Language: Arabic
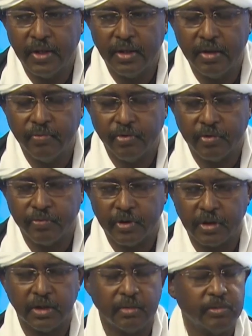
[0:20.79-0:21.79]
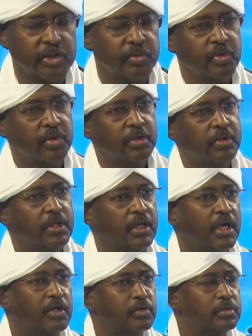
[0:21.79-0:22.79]
دي فرفرة المذبوح
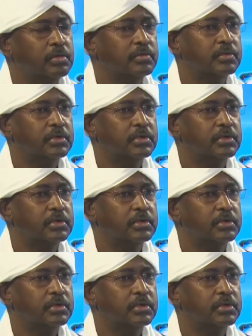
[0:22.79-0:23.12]
لأنه